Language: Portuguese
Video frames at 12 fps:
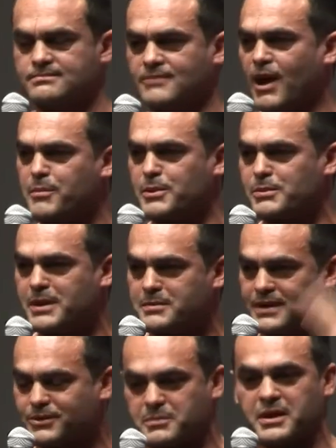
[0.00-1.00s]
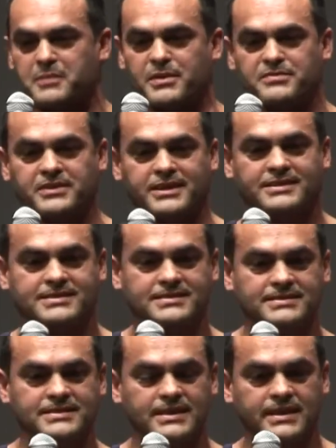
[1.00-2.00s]
Não há problema, o caminho é para a frente
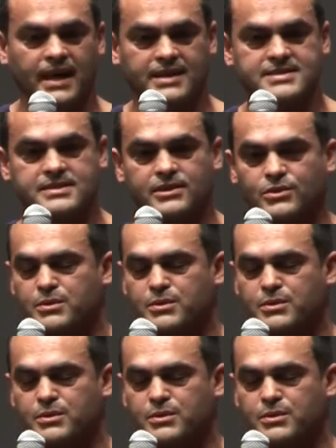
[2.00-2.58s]
e há que seguir o